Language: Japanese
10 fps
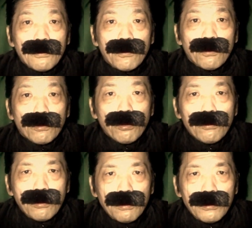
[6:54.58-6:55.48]

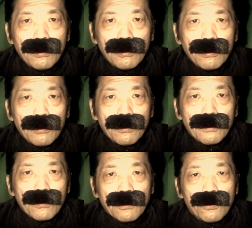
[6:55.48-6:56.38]
男？
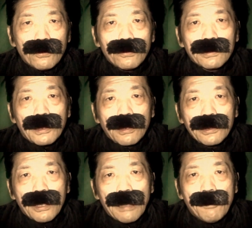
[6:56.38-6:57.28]
お父さん
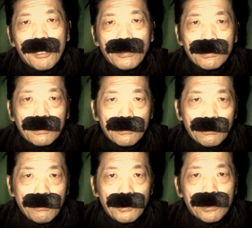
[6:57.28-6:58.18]
何かまかけてん
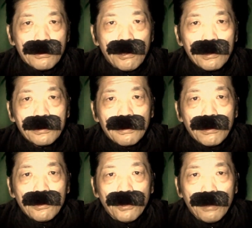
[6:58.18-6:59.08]
の？私彼氏な
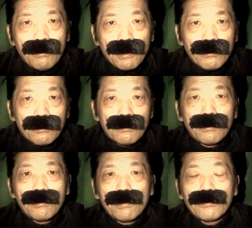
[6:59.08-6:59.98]
んかいないわ
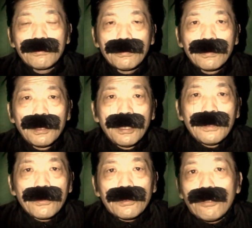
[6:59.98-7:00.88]
よって言うと、
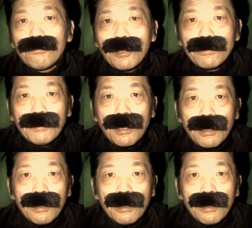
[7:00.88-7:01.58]
いやお前今